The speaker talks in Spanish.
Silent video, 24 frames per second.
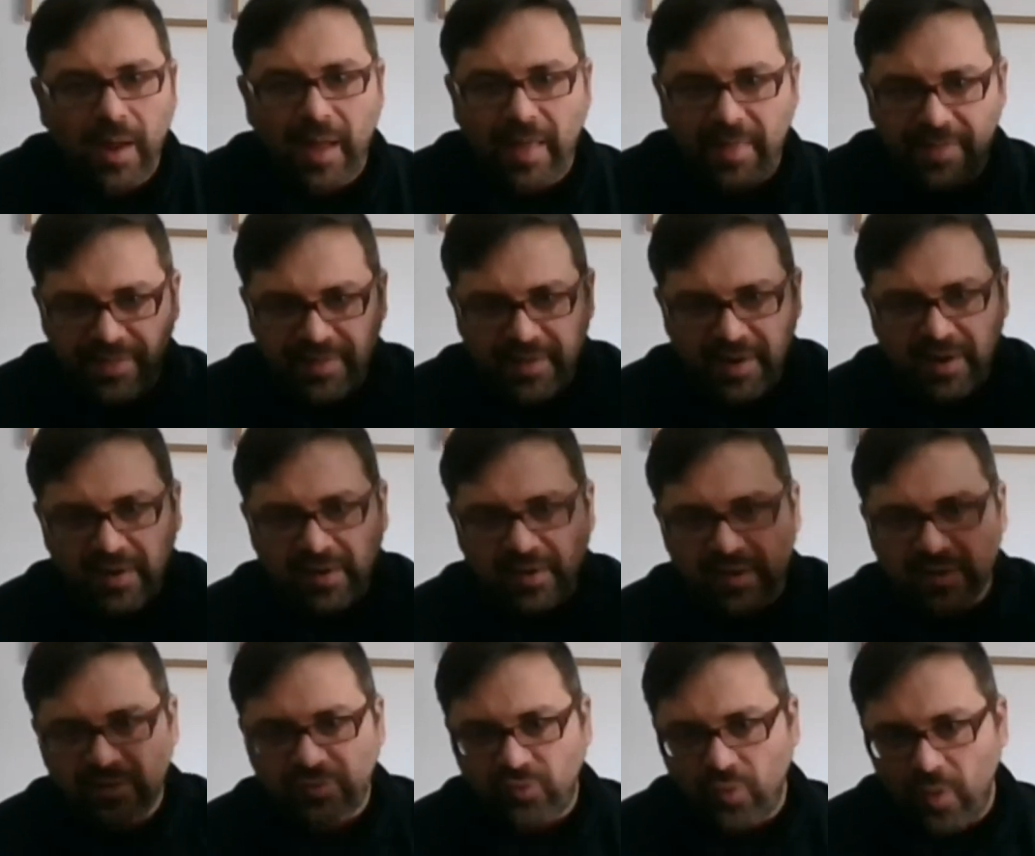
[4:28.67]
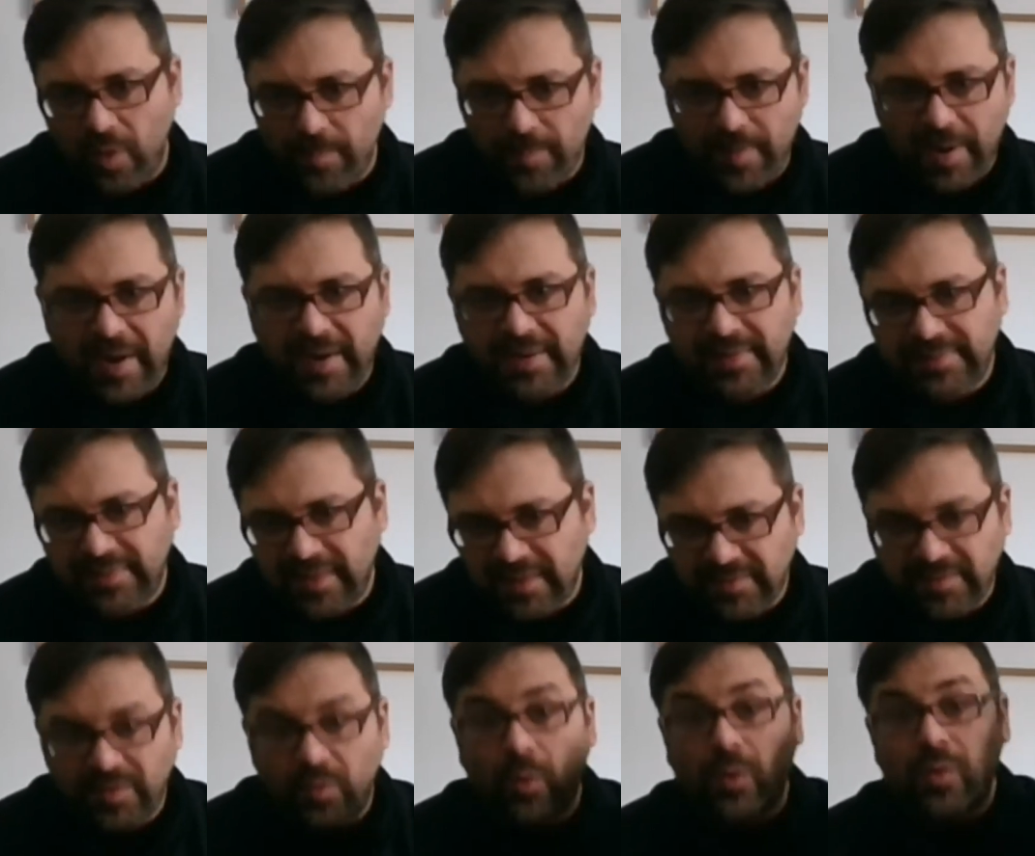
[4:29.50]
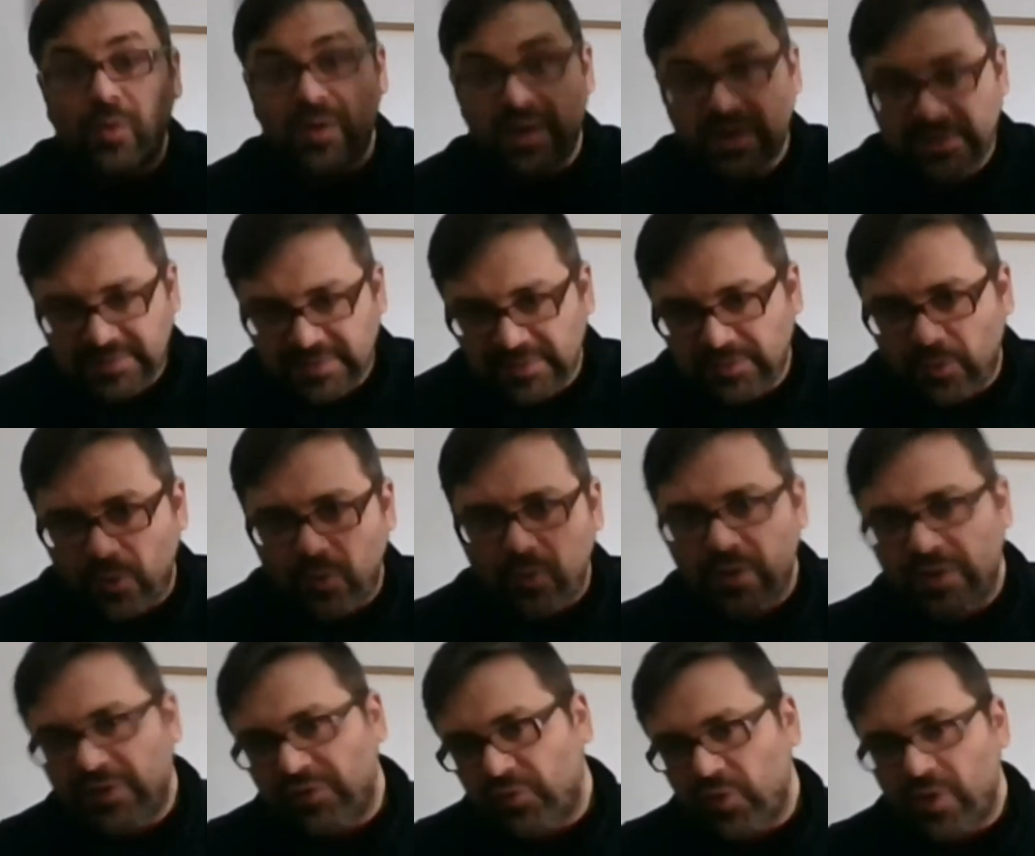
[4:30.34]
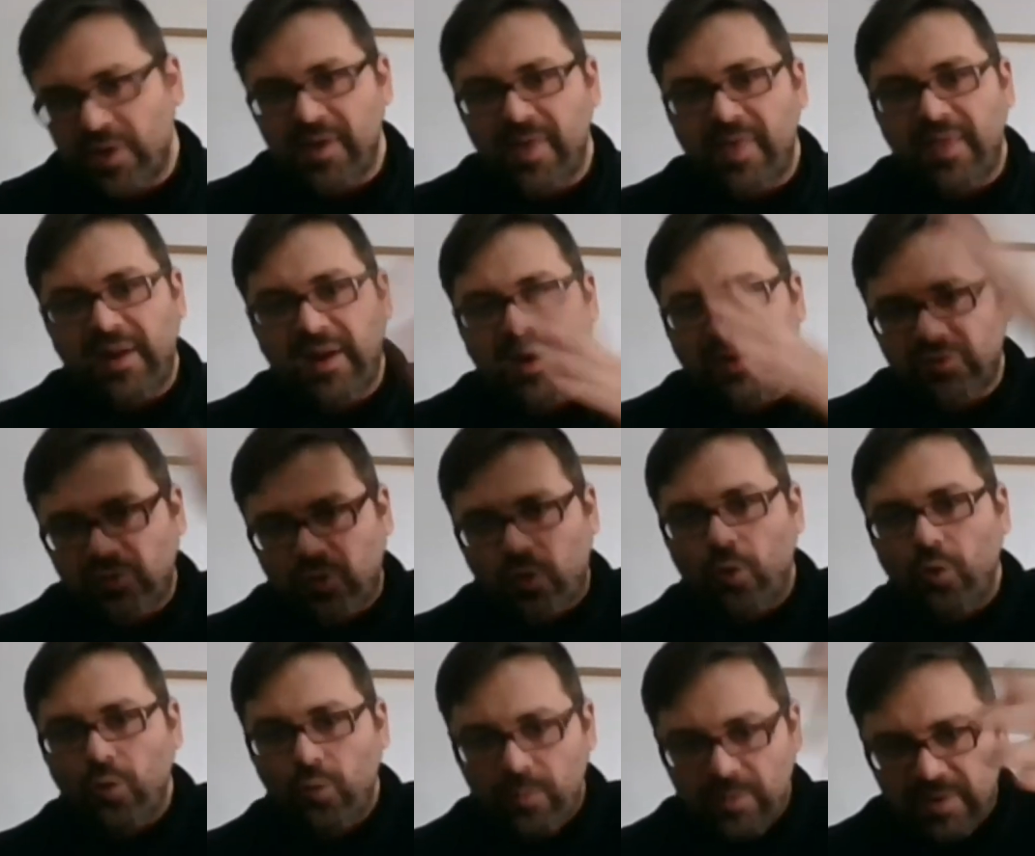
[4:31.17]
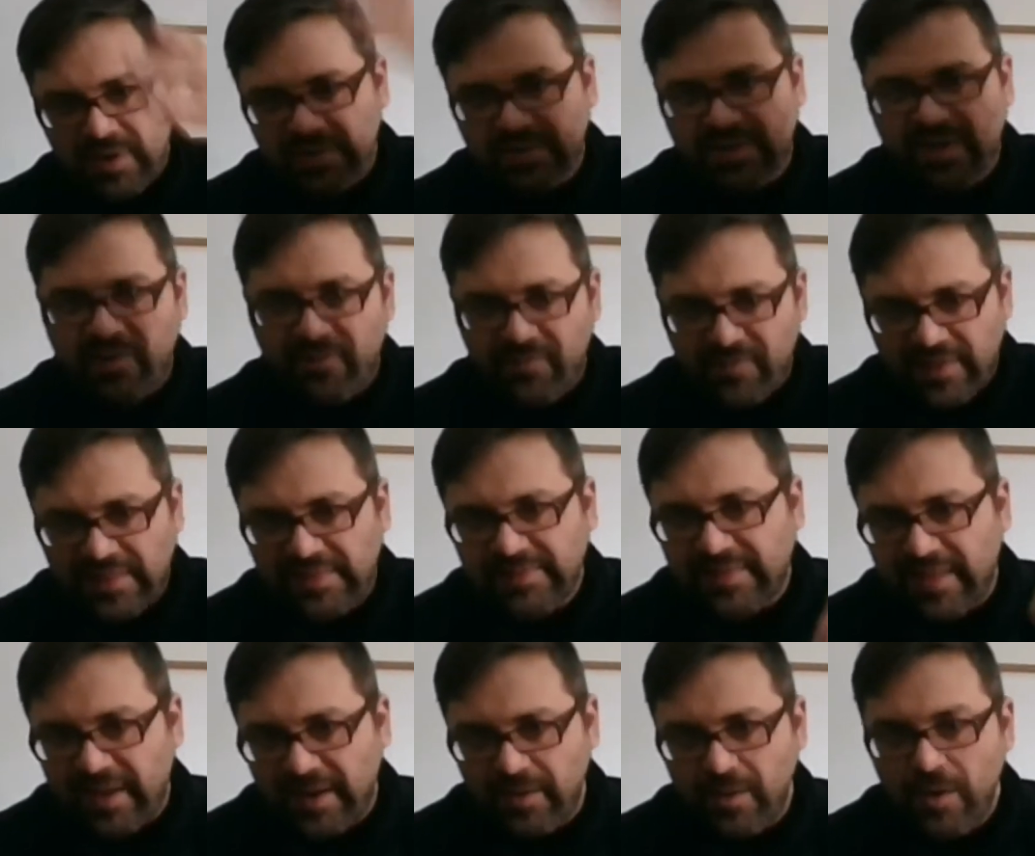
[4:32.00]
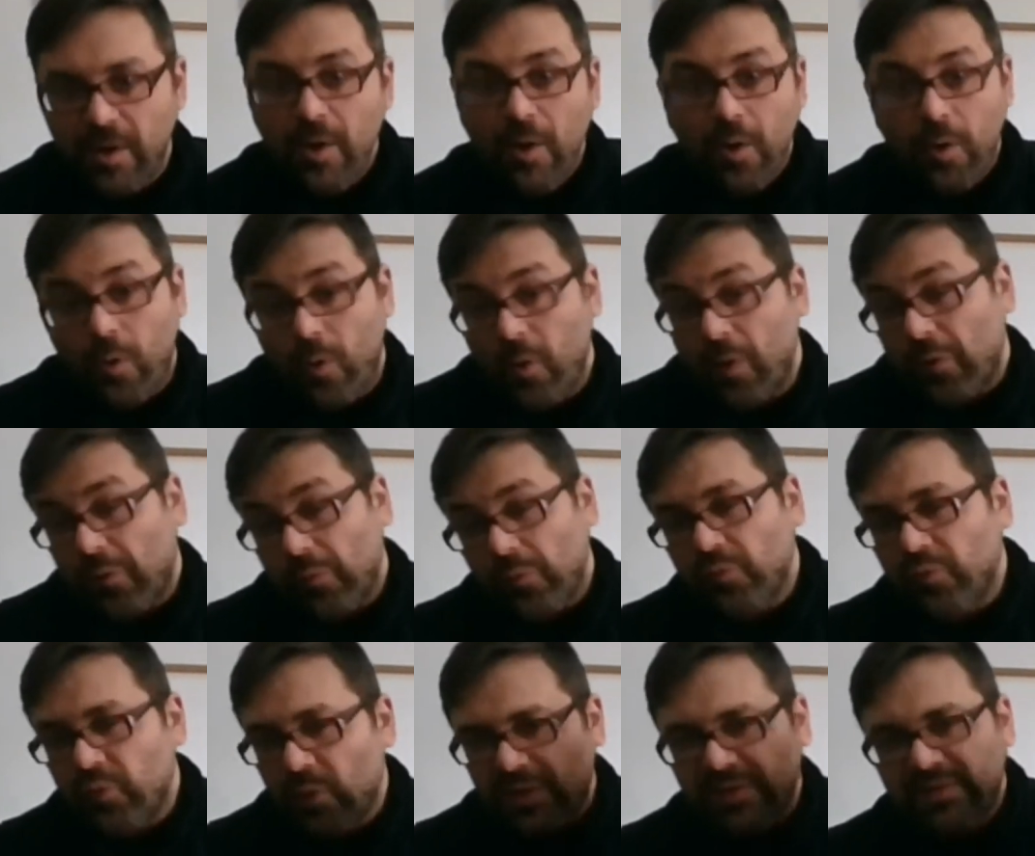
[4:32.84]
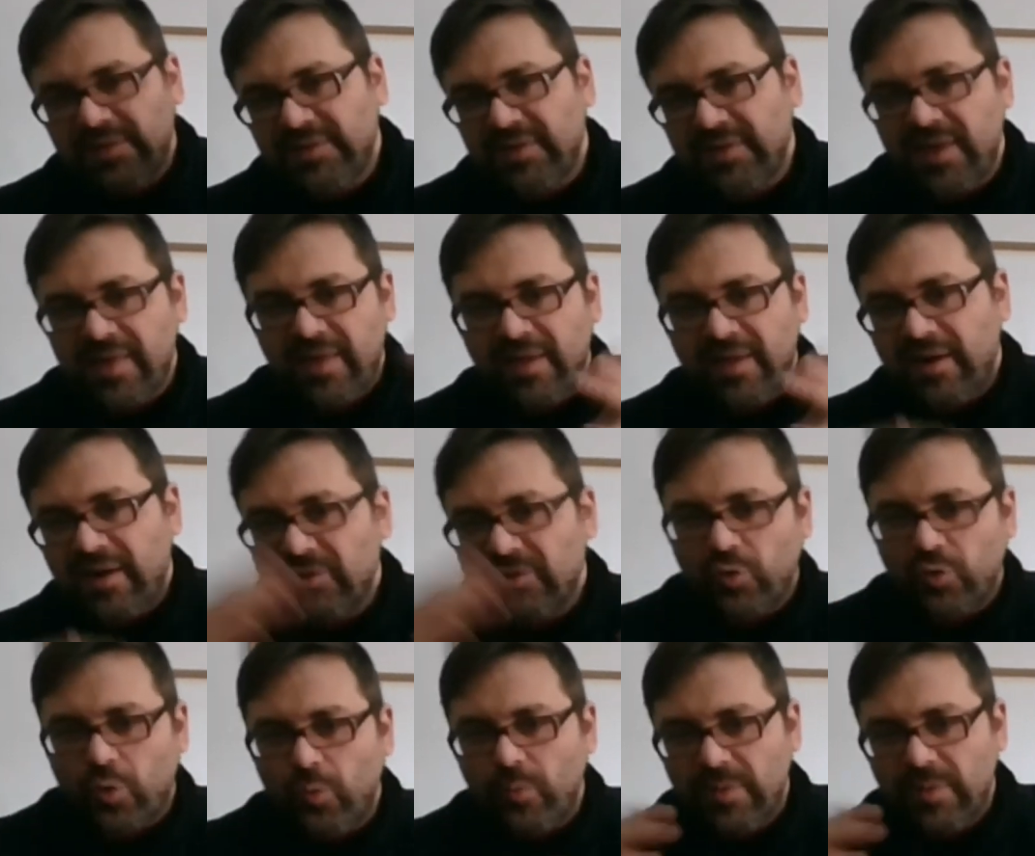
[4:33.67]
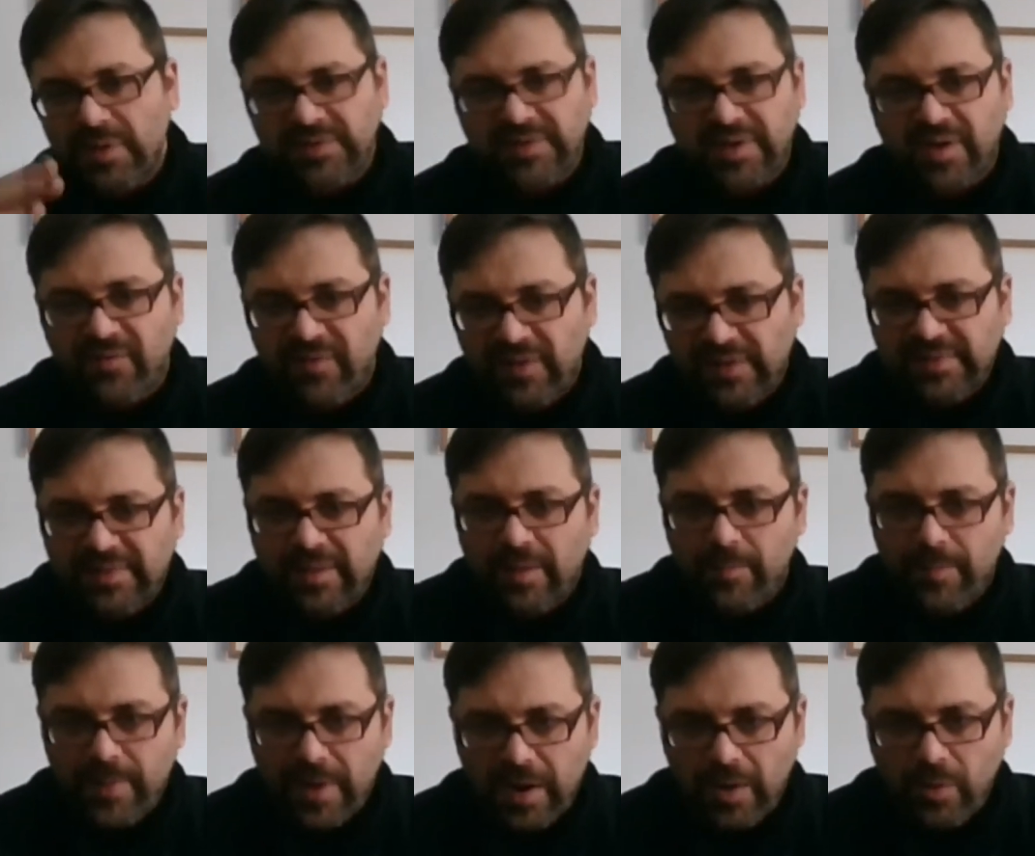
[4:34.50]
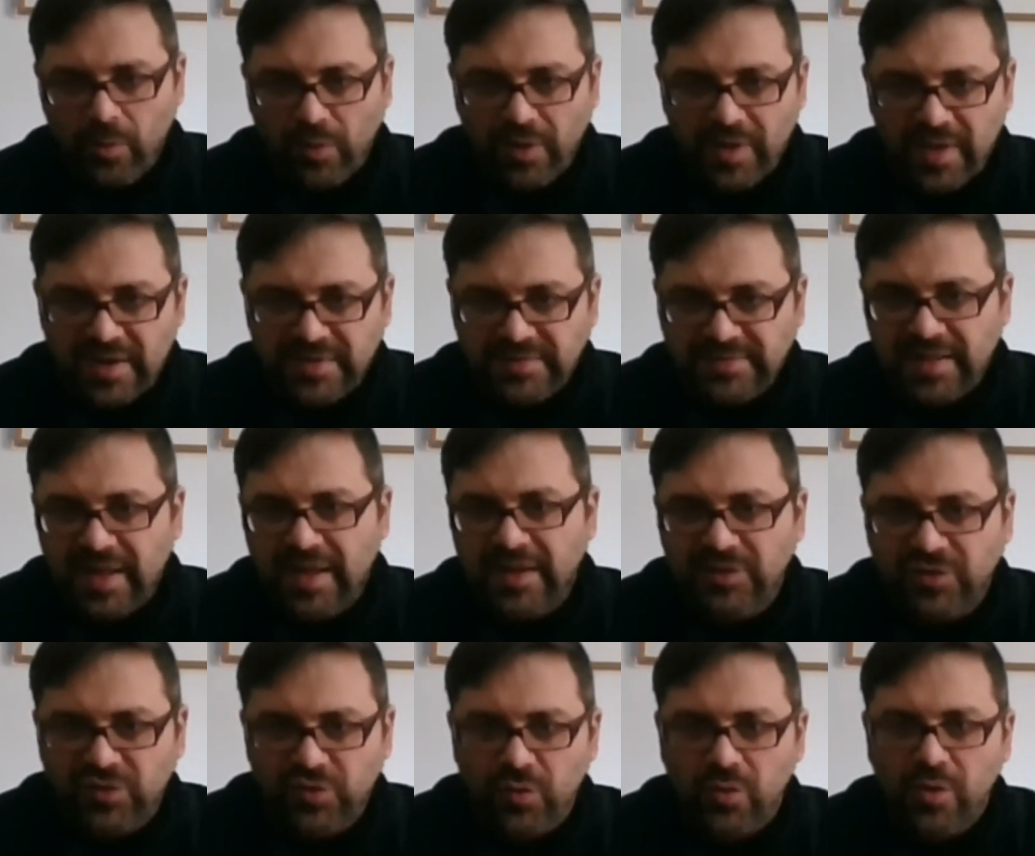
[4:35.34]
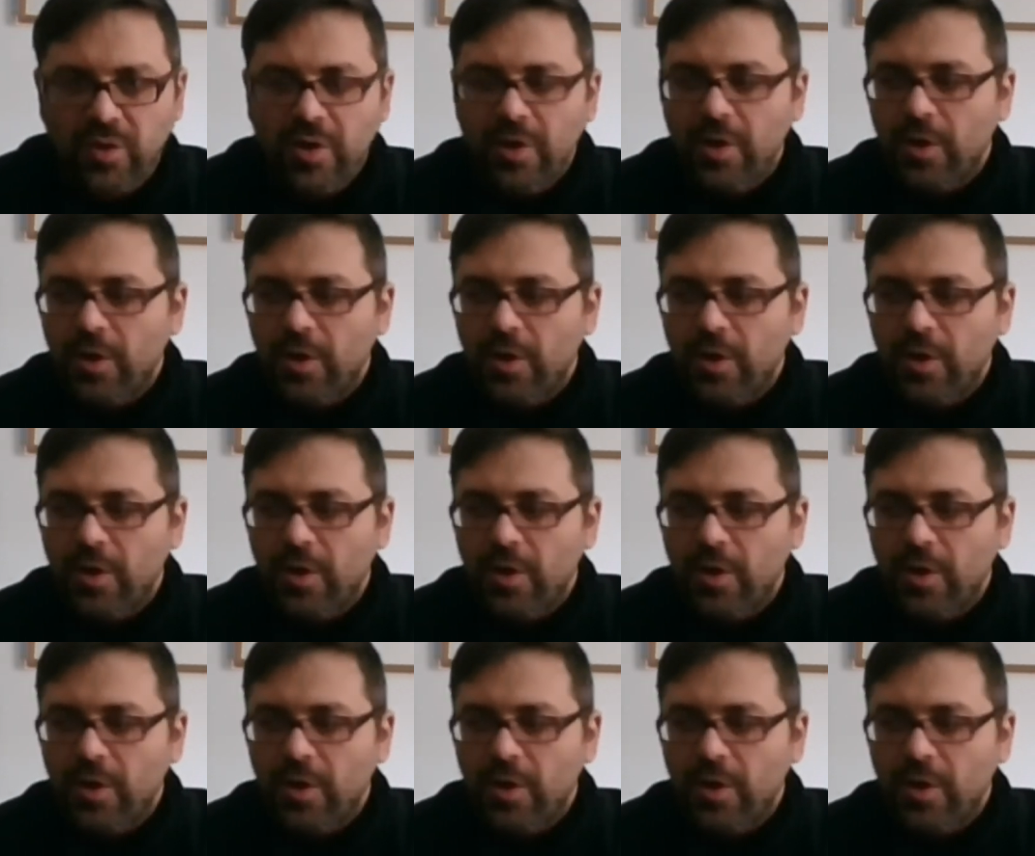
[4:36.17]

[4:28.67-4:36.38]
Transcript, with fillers: hacer el resto de planetas y cuando ya esté todo hecho, añadir las columnas que faltan o incluso antes añadir las columnas que faltan para lo que ya está hecho